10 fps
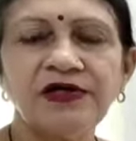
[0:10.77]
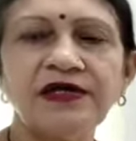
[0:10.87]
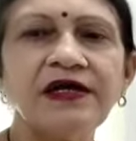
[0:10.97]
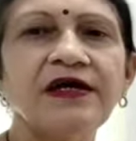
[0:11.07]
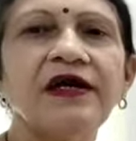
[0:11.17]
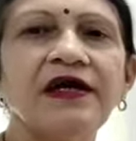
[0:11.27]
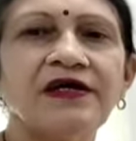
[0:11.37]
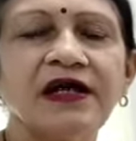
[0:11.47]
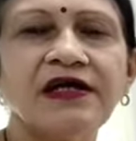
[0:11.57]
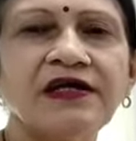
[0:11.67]
ठीक है
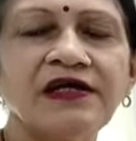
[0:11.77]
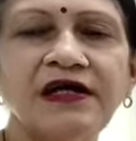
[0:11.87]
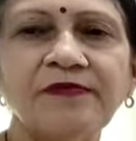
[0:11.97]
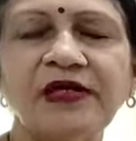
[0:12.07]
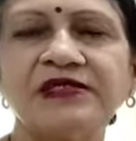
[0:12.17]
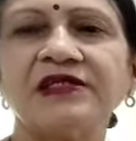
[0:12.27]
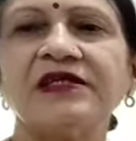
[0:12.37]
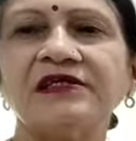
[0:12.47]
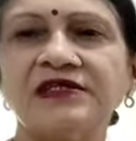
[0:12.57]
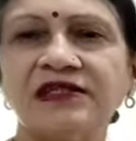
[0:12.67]
यानी कि हम कह
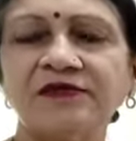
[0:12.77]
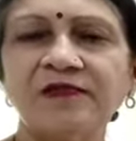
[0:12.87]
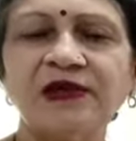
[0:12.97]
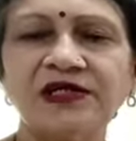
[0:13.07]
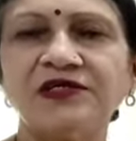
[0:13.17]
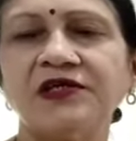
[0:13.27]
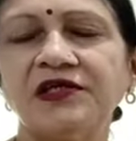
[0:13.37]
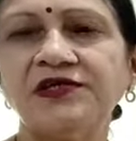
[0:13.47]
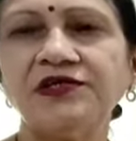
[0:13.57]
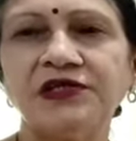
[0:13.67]
सकते हैं जैसे हमने
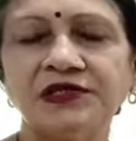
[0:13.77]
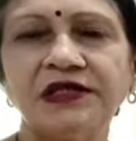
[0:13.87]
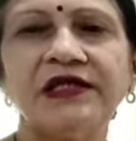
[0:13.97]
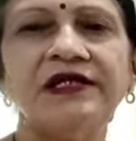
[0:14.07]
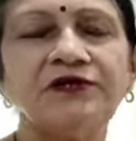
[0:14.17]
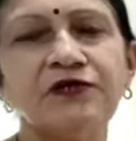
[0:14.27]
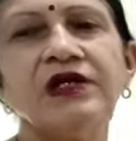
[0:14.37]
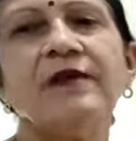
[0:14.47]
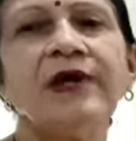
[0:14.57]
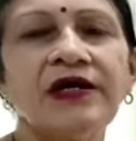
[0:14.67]
प्लास्टिक की चेयर्स ले ली
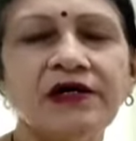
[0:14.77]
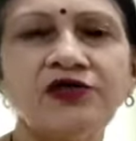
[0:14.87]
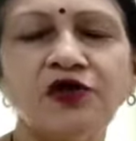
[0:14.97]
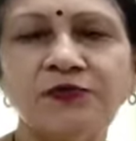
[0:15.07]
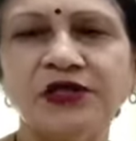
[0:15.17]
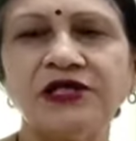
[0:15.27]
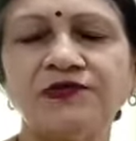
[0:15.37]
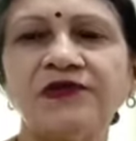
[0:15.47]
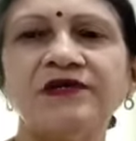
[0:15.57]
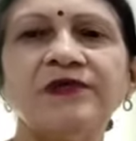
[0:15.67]
क्योंकि हमारा जॉब
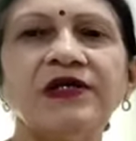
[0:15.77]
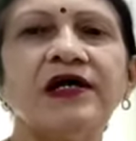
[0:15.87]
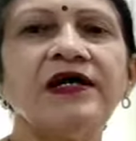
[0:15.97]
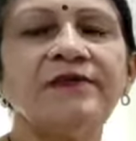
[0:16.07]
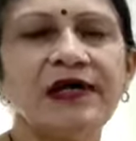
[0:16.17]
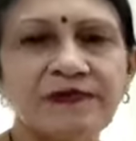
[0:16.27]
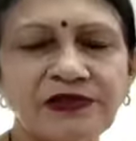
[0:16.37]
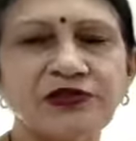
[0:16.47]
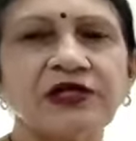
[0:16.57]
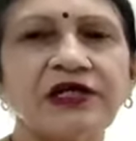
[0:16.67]
ट्रांसफरेबल है हमारे
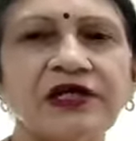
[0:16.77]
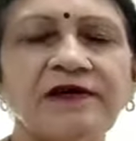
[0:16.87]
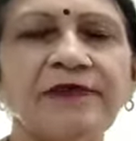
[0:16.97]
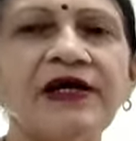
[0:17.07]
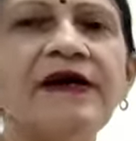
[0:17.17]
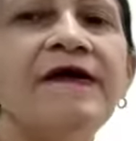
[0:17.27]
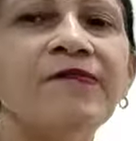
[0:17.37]
पास जगह कम है